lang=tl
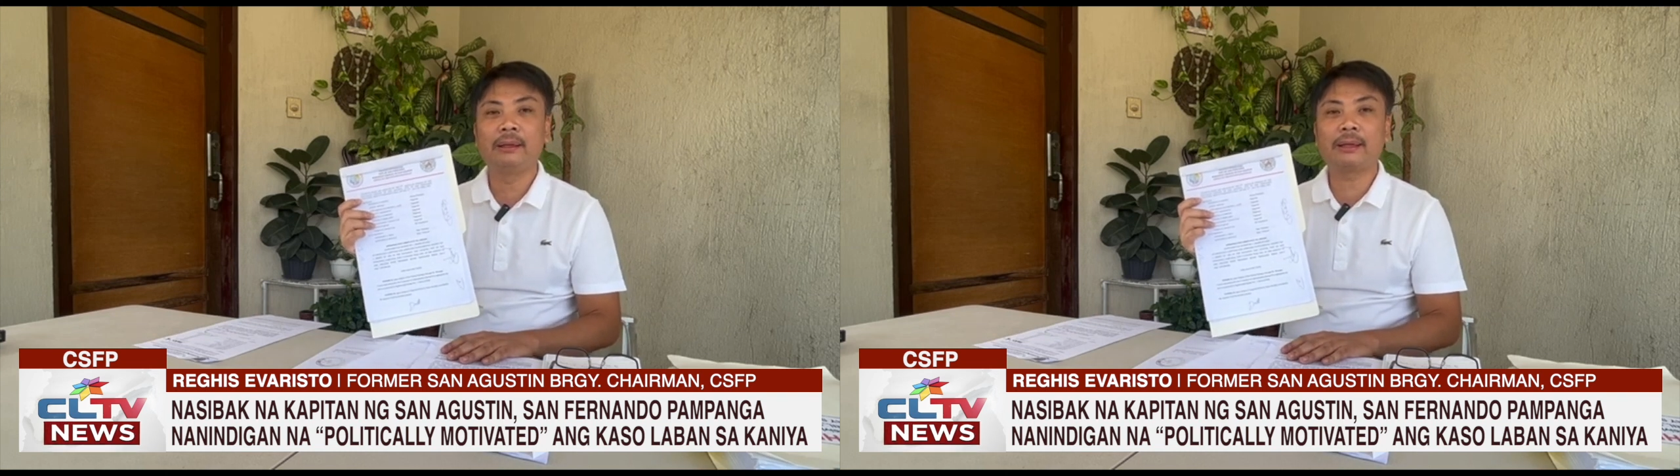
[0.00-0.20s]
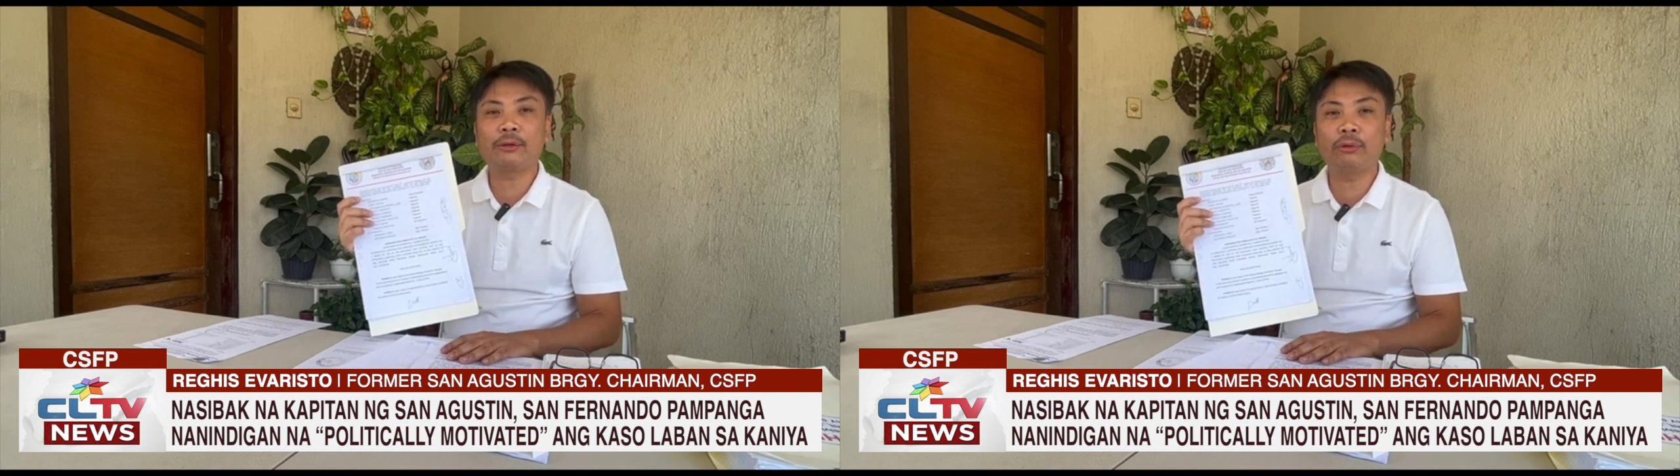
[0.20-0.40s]

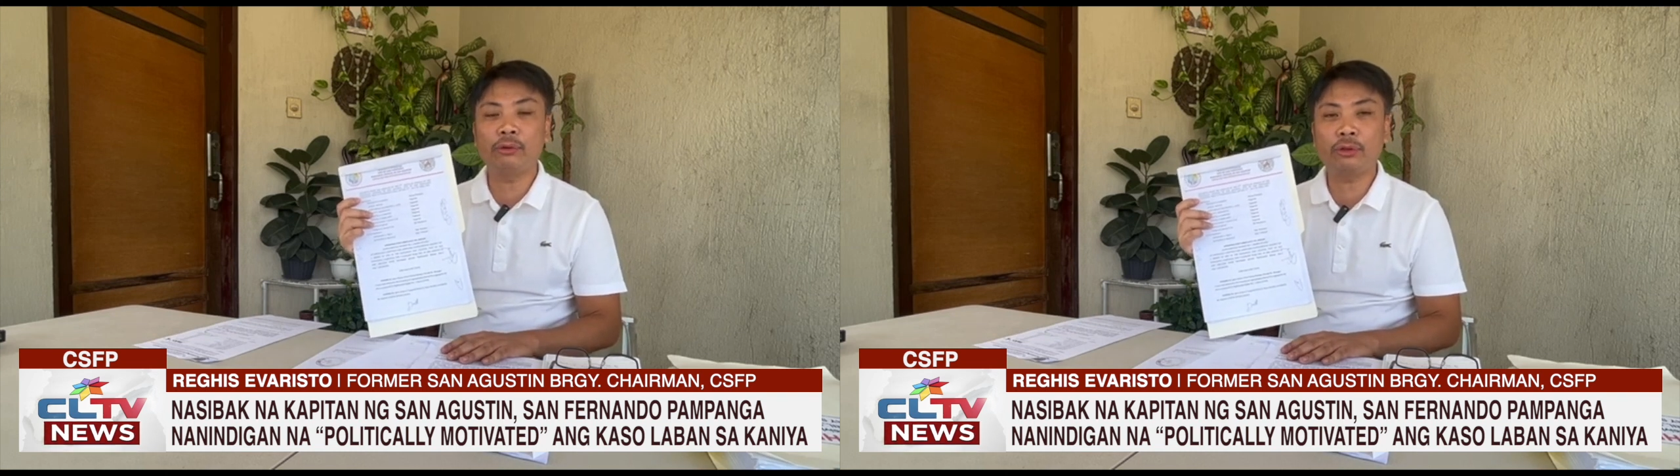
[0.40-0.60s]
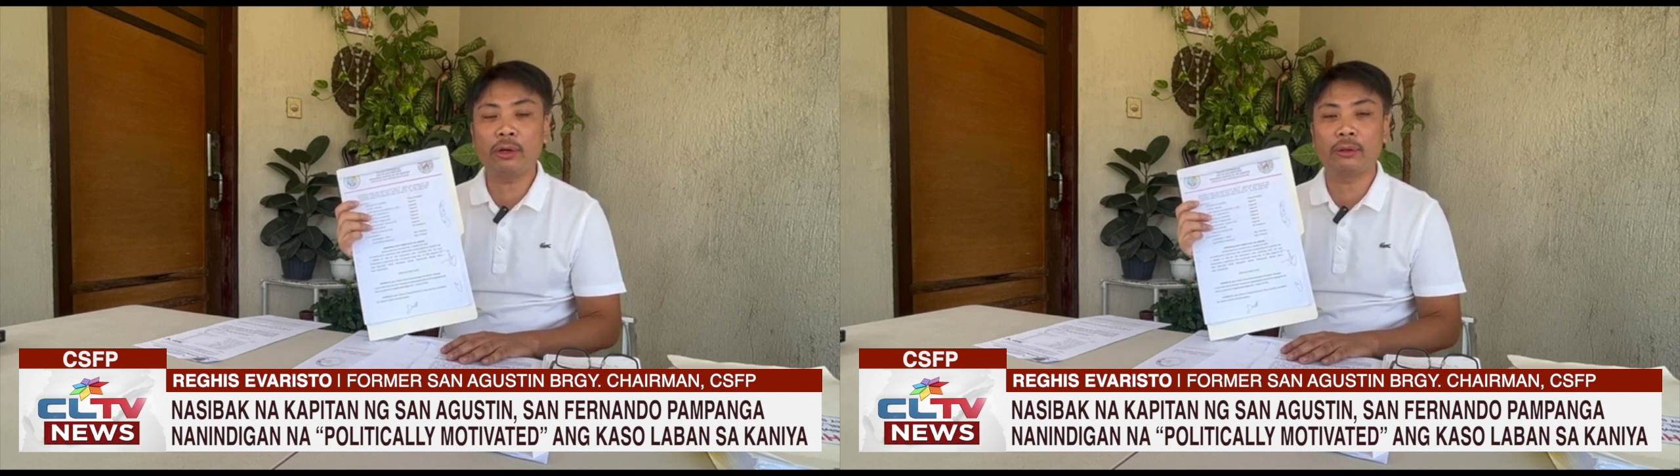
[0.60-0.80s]

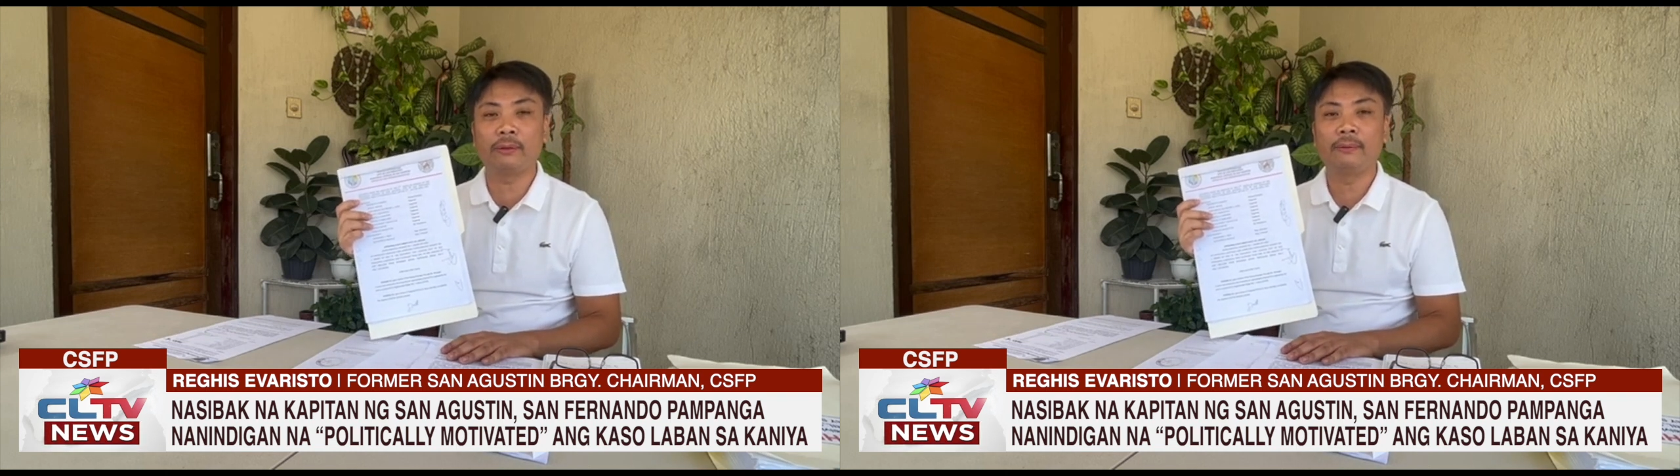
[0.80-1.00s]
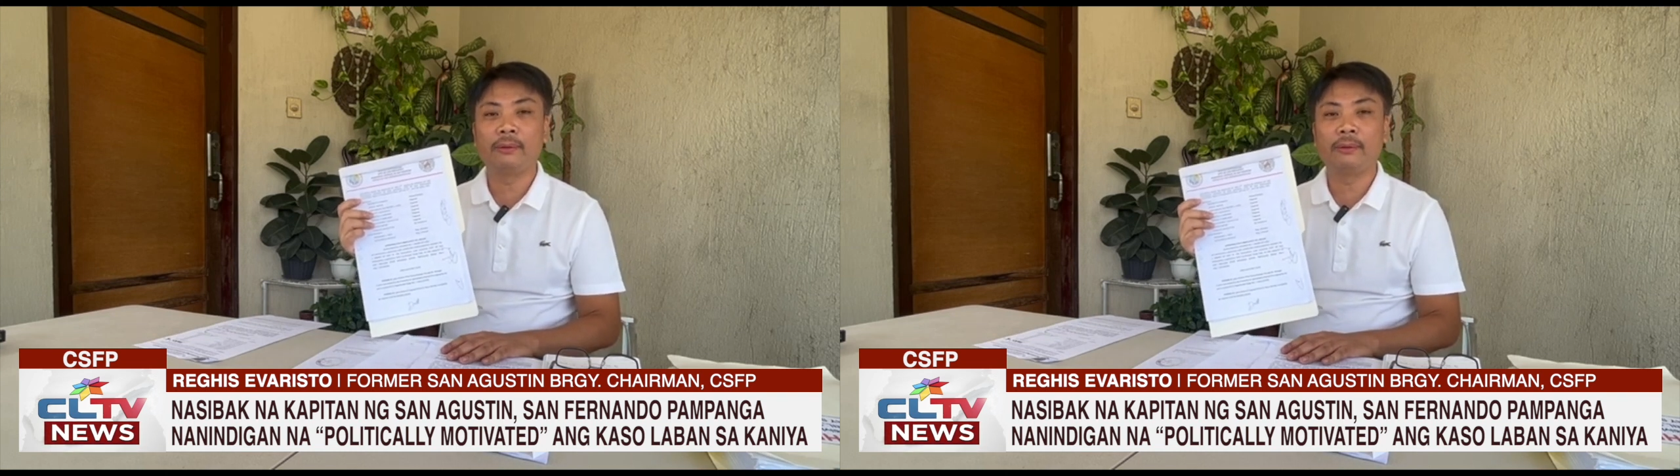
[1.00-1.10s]
Resolution.